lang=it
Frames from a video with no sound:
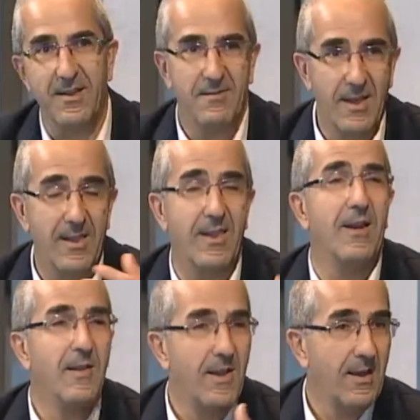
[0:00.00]
eccetera.
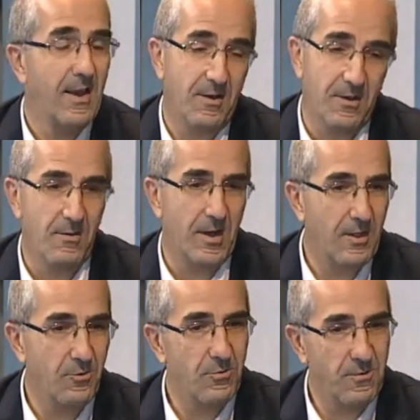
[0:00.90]
Così, certo. Ecco, io vorrei
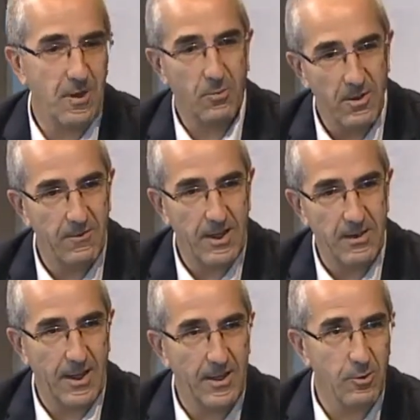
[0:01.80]
aggiungere a quei
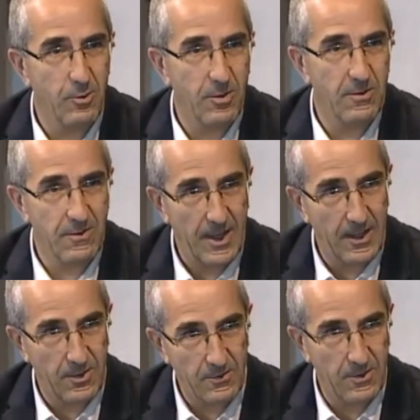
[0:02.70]
20 anche uno
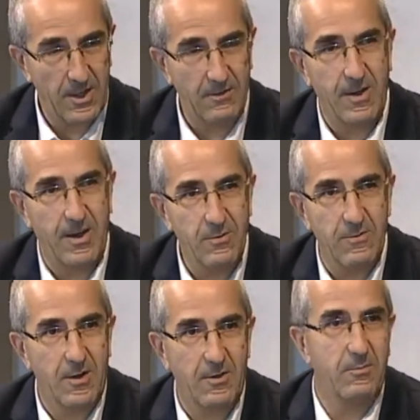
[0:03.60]
zero, cioè arrivare a un
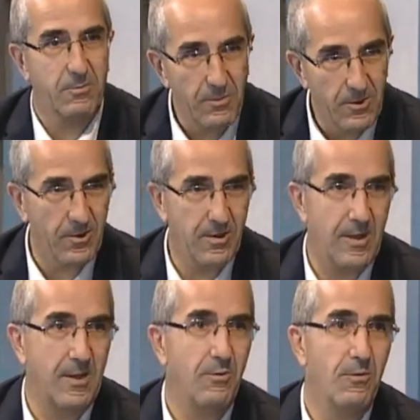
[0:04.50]
certo punto
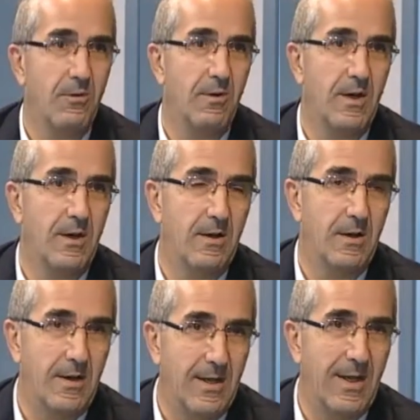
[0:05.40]
in
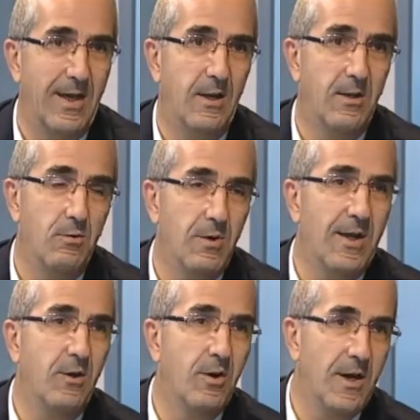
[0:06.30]
un, in un
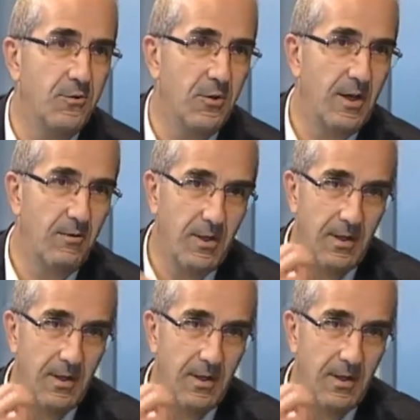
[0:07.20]
arco ragionevole